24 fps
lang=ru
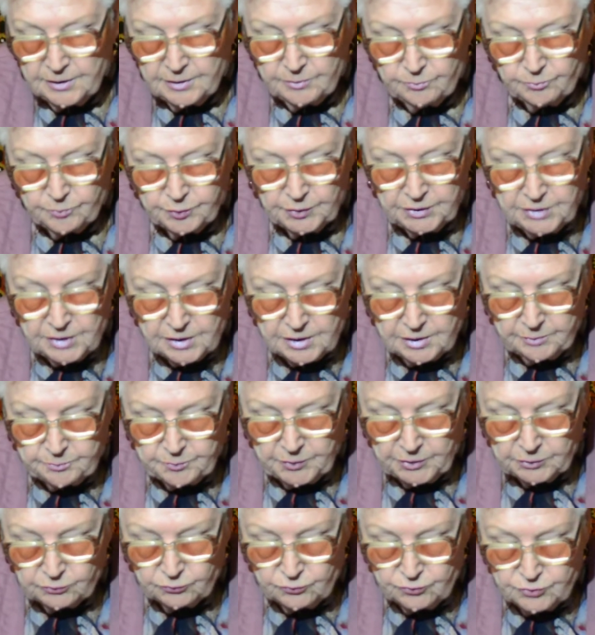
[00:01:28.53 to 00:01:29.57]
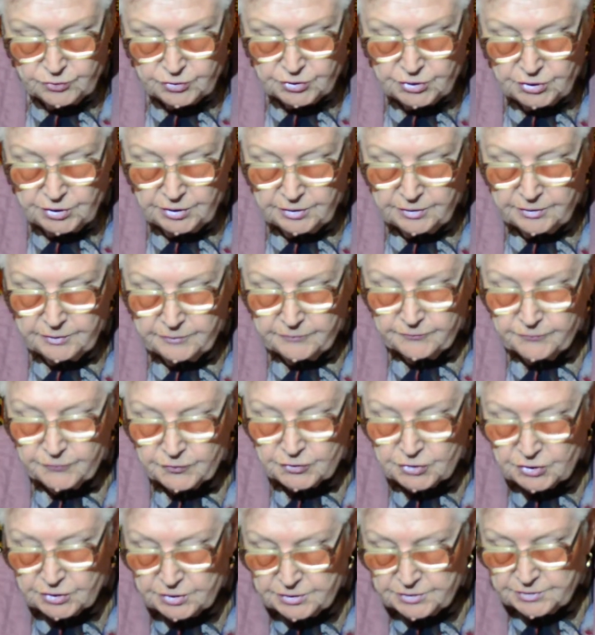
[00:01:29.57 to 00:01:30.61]
благополучия в
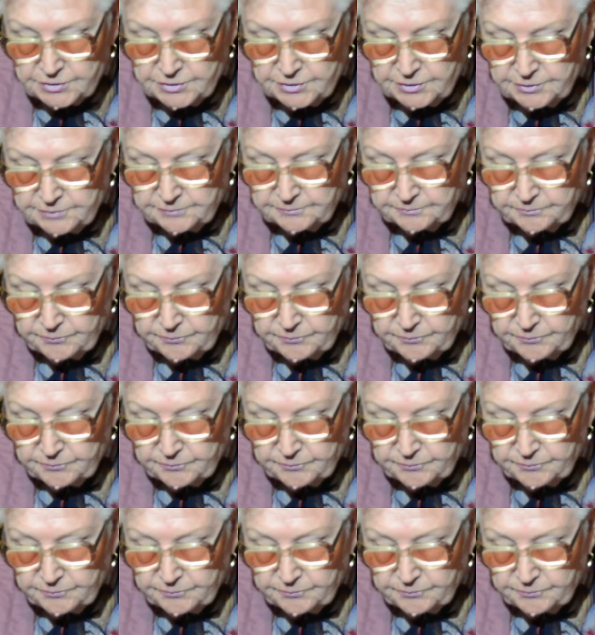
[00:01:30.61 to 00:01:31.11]
жизни.